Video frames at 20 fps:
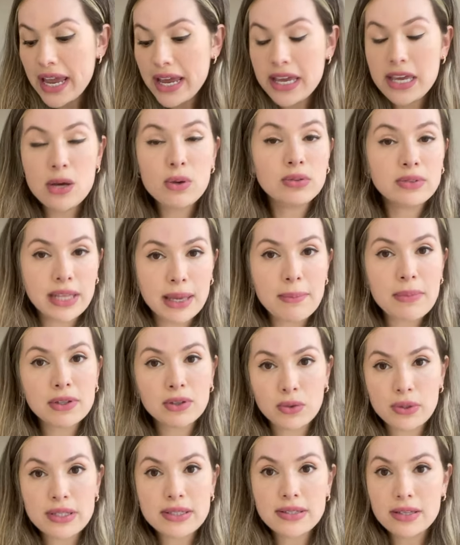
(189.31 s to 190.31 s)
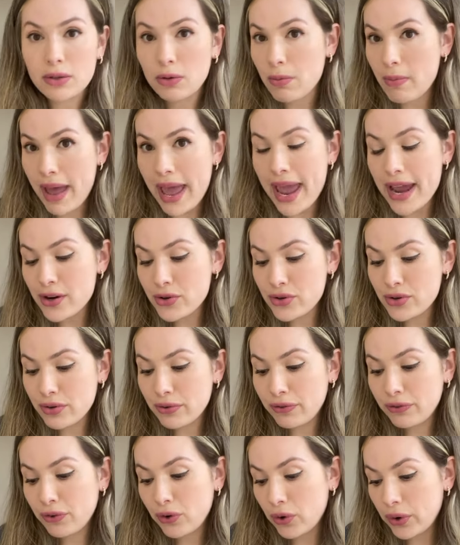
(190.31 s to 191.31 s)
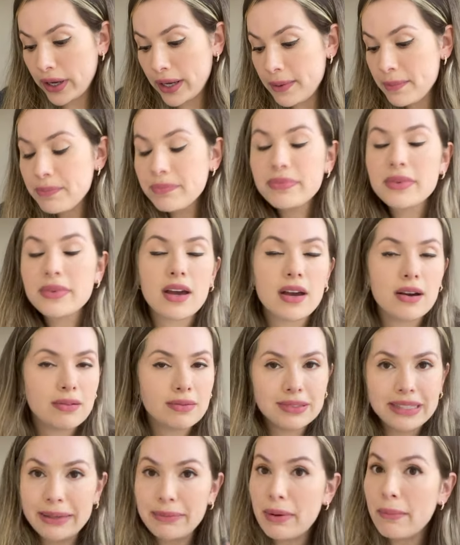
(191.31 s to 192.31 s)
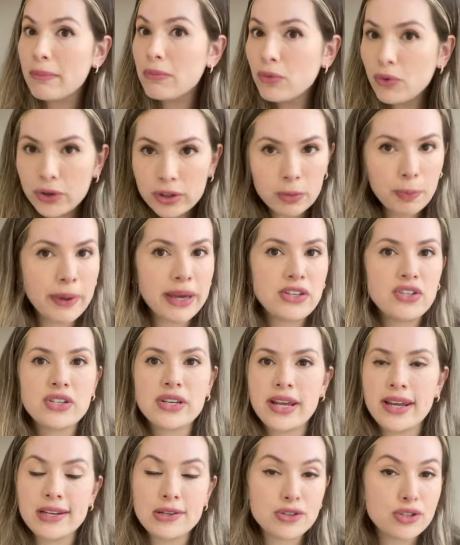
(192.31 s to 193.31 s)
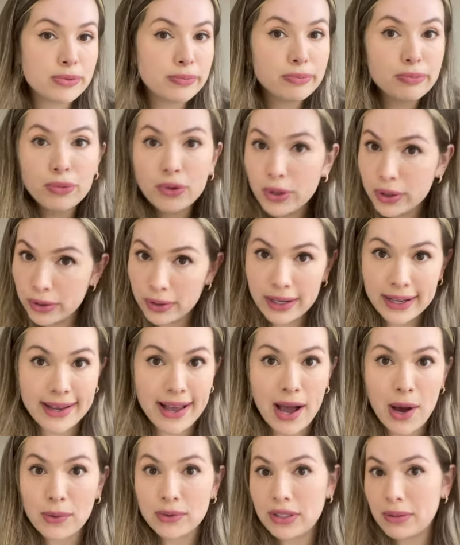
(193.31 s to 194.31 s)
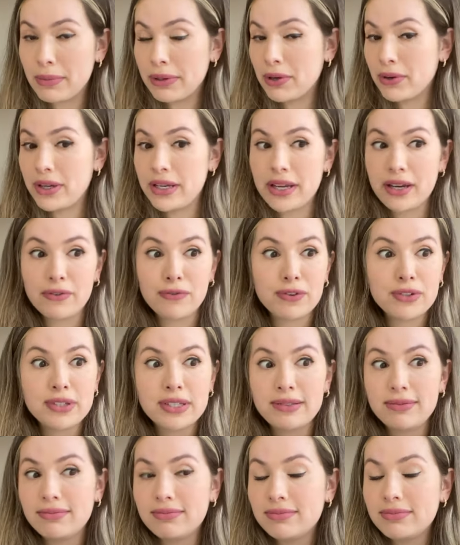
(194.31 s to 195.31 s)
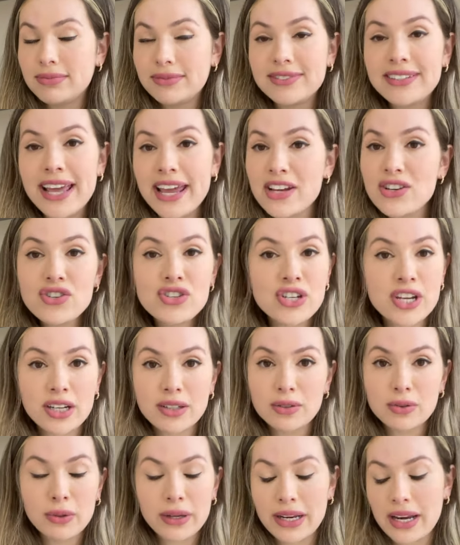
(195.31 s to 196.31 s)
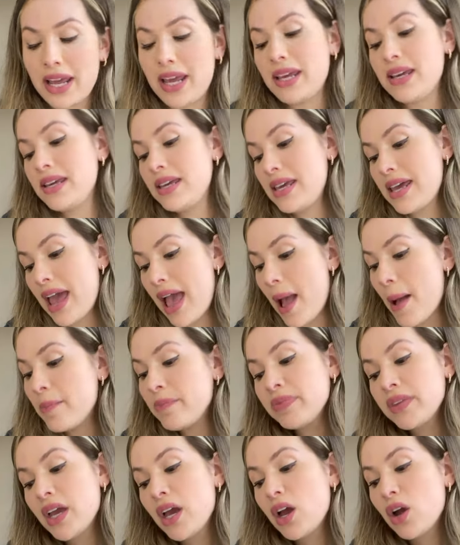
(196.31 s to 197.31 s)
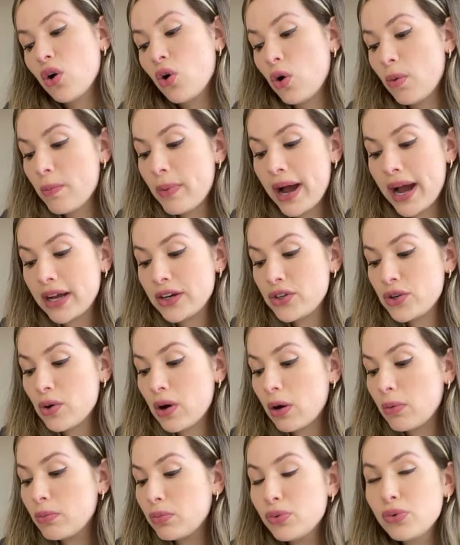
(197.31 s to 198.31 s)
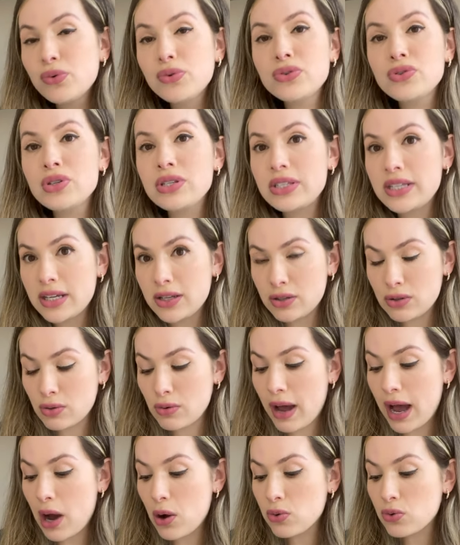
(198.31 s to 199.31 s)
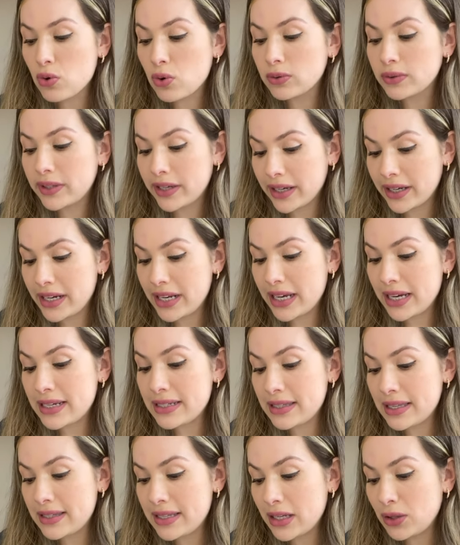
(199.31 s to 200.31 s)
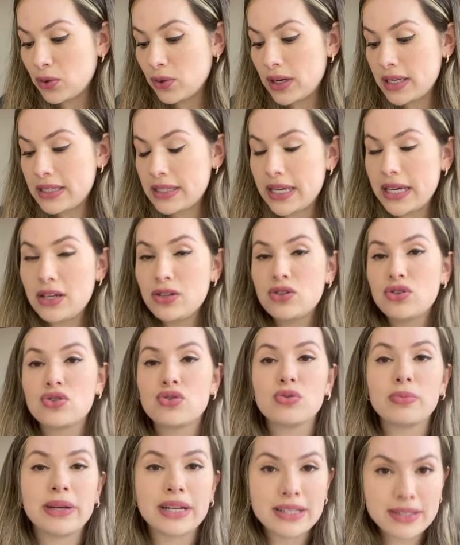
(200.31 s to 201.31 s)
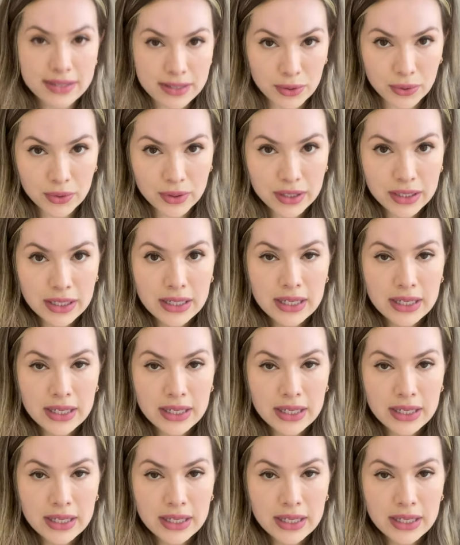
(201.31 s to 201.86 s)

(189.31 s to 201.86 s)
E o tema do ensino médio foi um tema muito pertinente, muito legal, um tema que eu queria que fosse deste ano do Enem, que é combate ao abuso sexual contra crianças e adolescentes no Brasil.